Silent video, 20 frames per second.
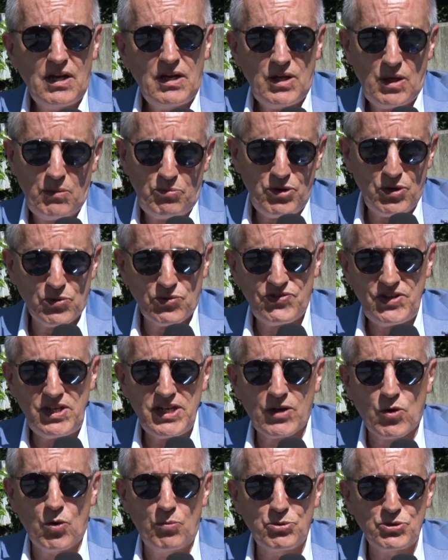et puis aussi
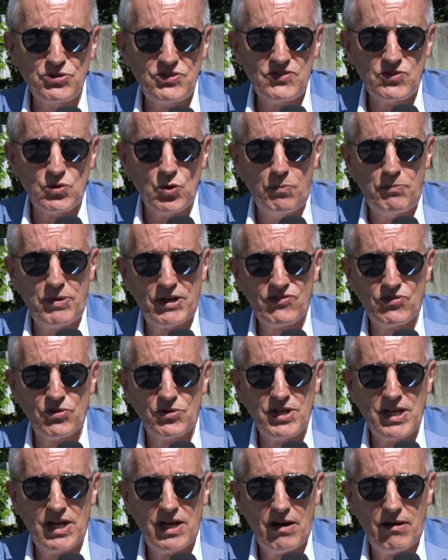des compositions
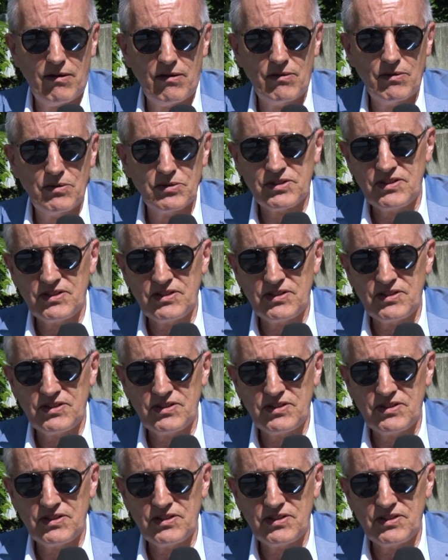personnelles euh,